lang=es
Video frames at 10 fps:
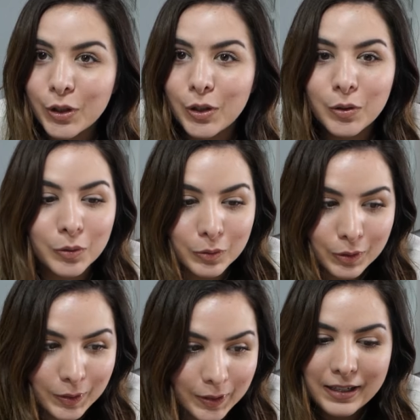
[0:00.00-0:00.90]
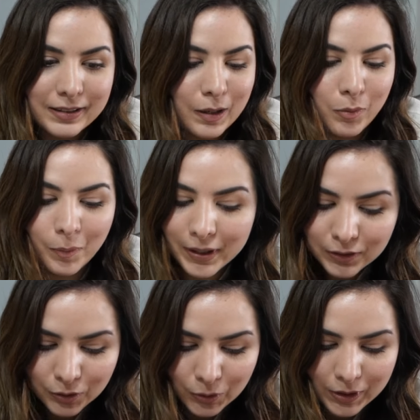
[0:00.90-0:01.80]
cute, hasta el
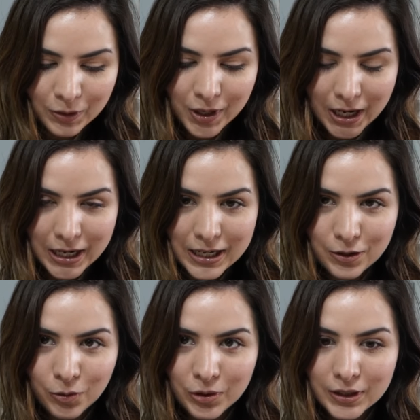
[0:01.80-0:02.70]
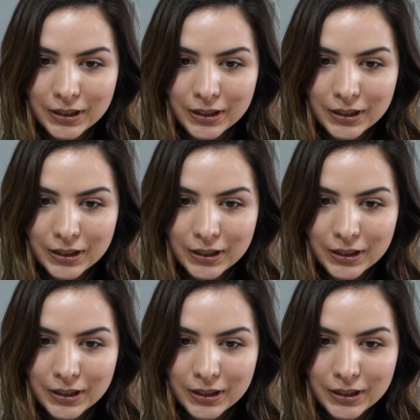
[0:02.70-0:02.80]
momento de lo que he leído